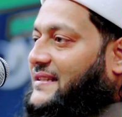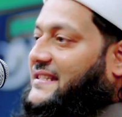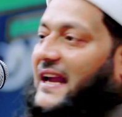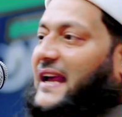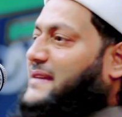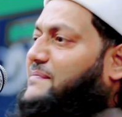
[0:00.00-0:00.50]

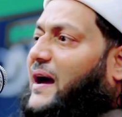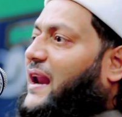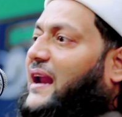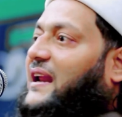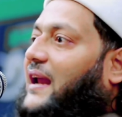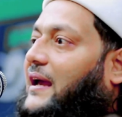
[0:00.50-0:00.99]
যারা ইমান
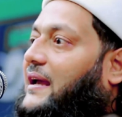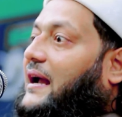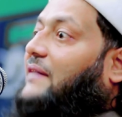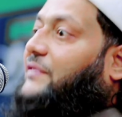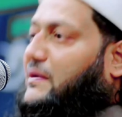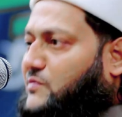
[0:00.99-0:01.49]
আনে নাই
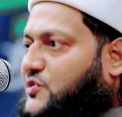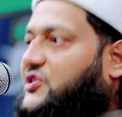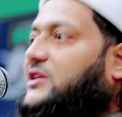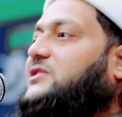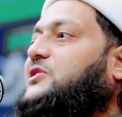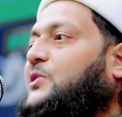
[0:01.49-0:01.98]
কাফের
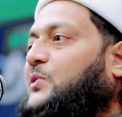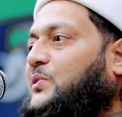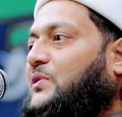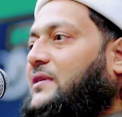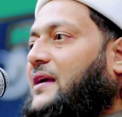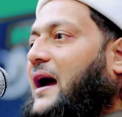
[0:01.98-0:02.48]
মুর্শেক ছিল
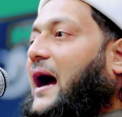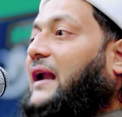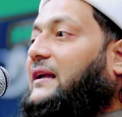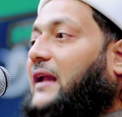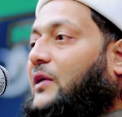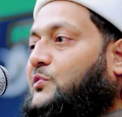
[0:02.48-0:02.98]

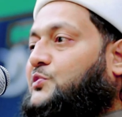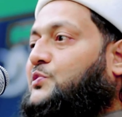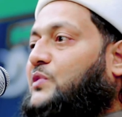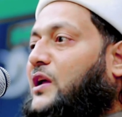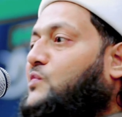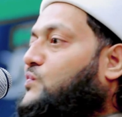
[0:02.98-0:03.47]
আল্লাহ
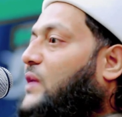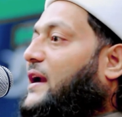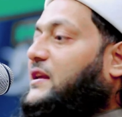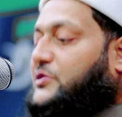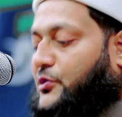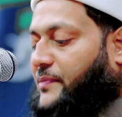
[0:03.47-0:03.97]
রসুলের
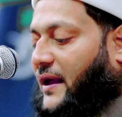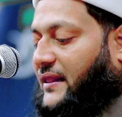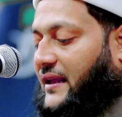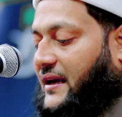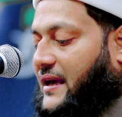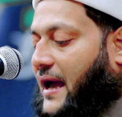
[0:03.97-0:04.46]
নুরানি জমান
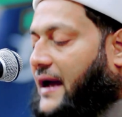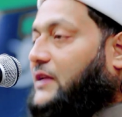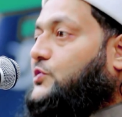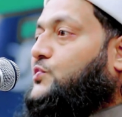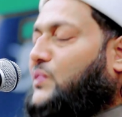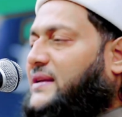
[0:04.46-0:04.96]
থেকে
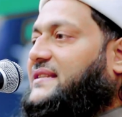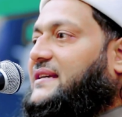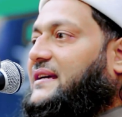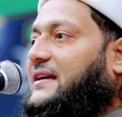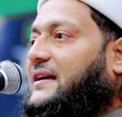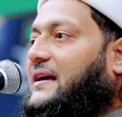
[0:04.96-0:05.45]
আয়াত
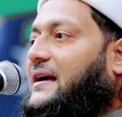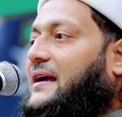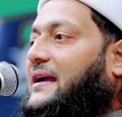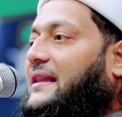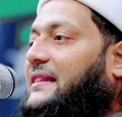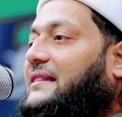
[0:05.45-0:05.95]
শুনেছে
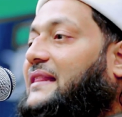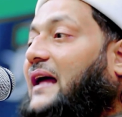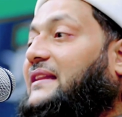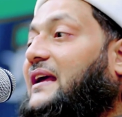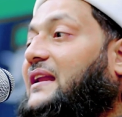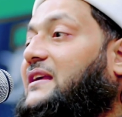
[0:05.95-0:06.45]

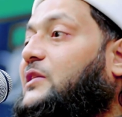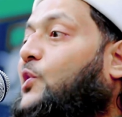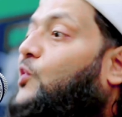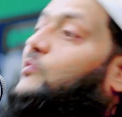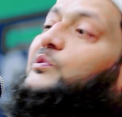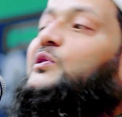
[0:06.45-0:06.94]
তাদের কি
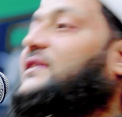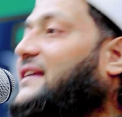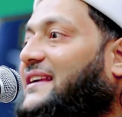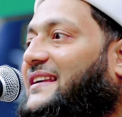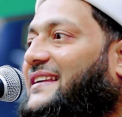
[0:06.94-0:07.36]
অনুভূতি